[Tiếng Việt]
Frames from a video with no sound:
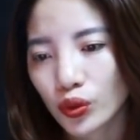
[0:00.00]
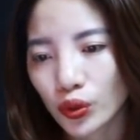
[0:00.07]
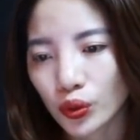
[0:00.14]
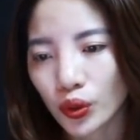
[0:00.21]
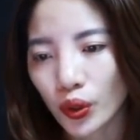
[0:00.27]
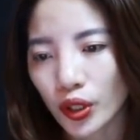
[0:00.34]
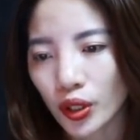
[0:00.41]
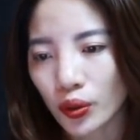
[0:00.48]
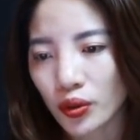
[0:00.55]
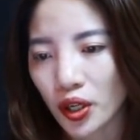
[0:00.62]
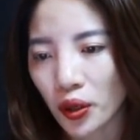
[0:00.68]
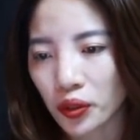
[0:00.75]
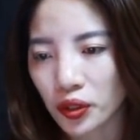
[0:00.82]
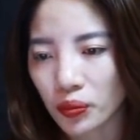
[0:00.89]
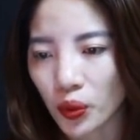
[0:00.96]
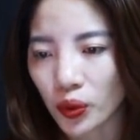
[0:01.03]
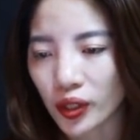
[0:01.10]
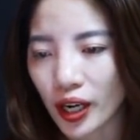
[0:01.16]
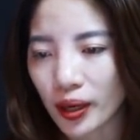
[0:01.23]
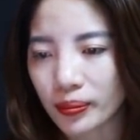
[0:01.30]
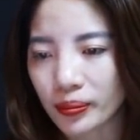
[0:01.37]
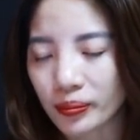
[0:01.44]
Chúng tôi yêu nhau được
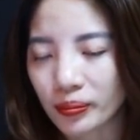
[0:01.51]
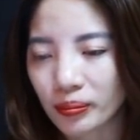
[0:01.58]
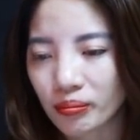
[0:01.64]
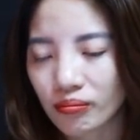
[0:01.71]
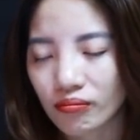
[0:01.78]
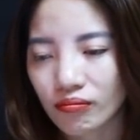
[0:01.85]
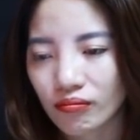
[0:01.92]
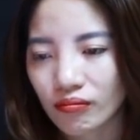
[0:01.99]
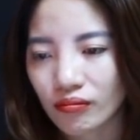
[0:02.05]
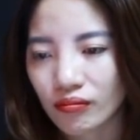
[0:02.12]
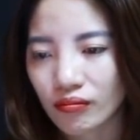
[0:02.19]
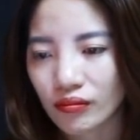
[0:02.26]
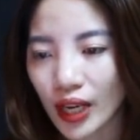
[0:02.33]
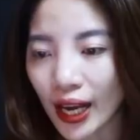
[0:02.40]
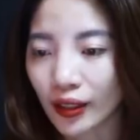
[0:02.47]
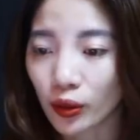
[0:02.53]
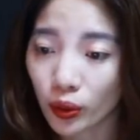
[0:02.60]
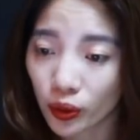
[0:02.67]
một năm. Anh